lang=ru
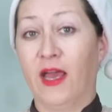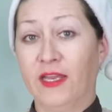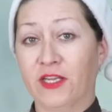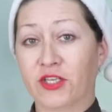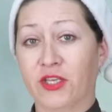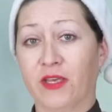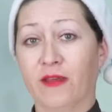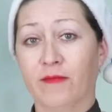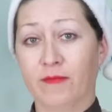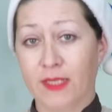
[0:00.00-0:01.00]

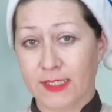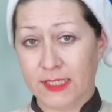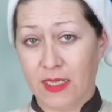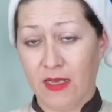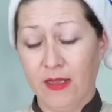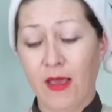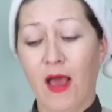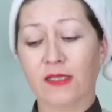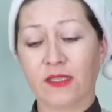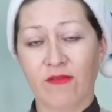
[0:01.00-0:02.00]
Орешки достали,
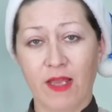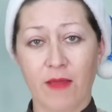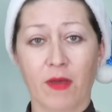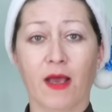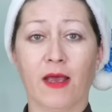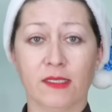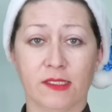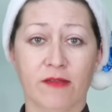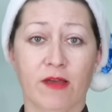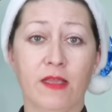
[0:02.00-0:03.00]
оставляем их
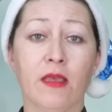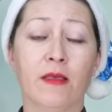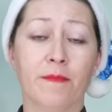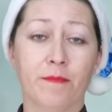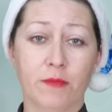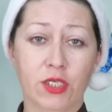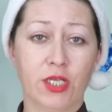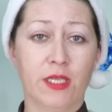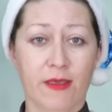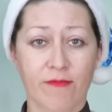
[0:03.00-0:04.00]
остывать, мы
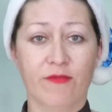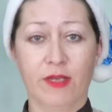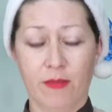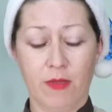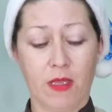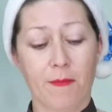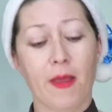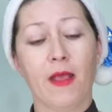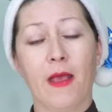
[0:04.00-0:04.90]
же тем временем.